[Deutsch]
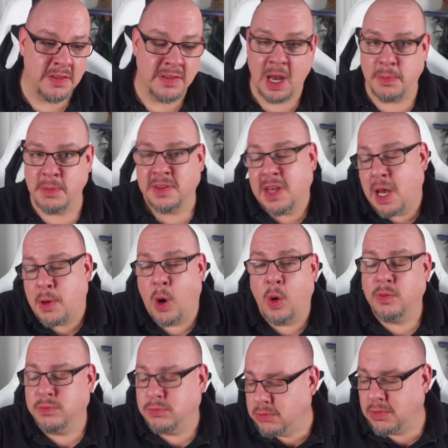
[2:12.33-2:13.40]
Sie haben das aber
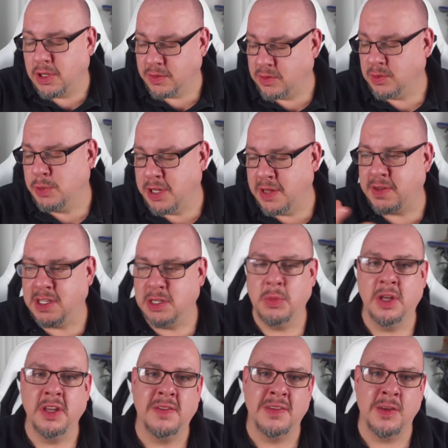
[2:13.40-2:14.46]
auch zumindest in dem
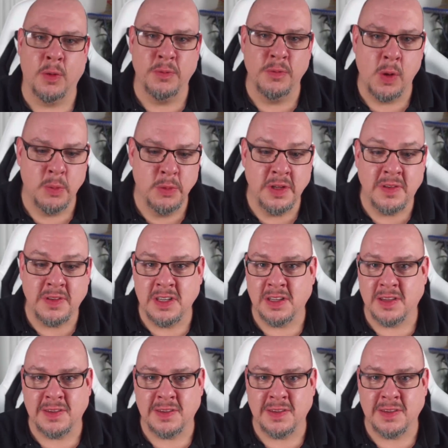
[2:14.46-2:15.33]
Bericht sehr offen kommuniziert,